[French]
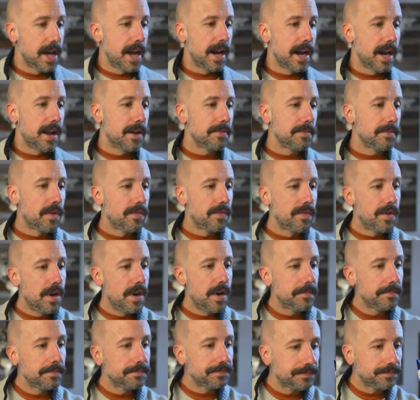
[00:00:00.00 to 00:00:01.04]
Alors on
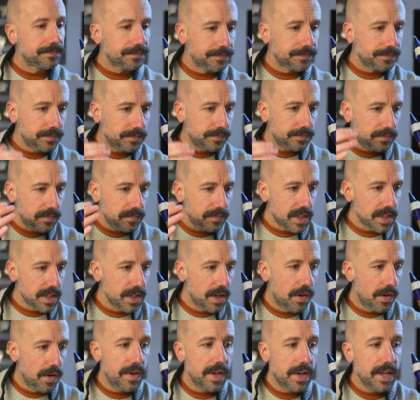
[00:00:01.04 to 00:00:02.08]
va,
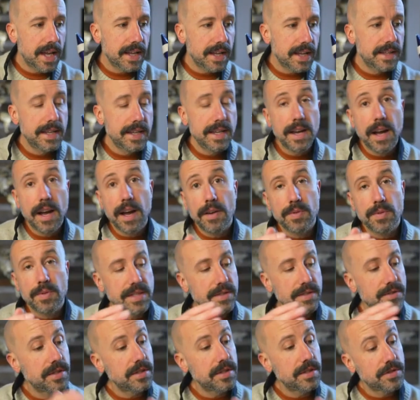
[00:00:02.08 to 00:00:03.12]
on va regarder, ah oui,
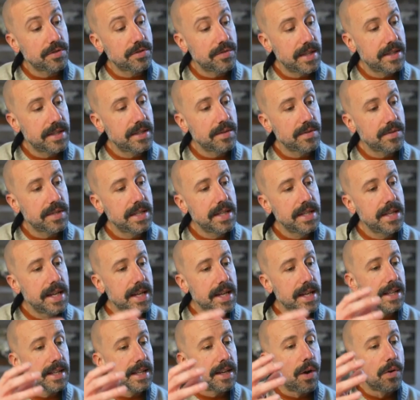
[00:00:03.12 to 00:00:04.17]
je, voulais dire aussi,
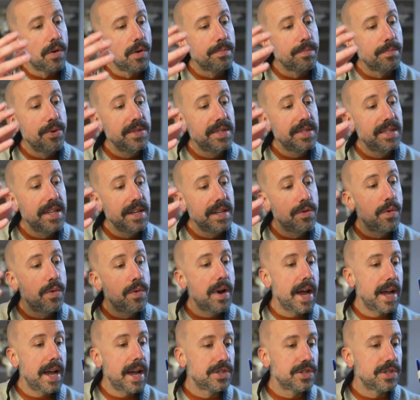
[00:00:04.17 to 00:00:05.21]
on peut se
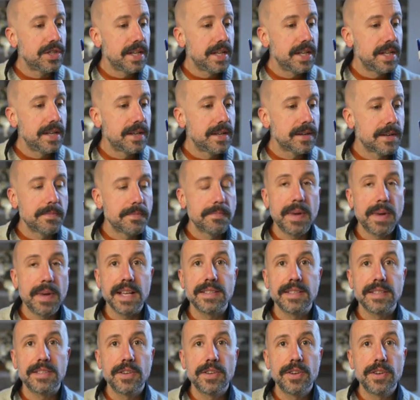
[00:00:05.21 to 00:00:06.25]
décourager
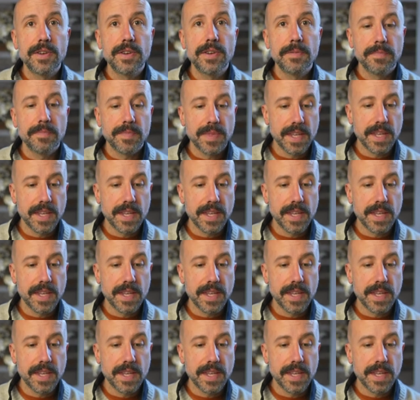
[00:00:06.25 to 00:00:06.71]
parce que,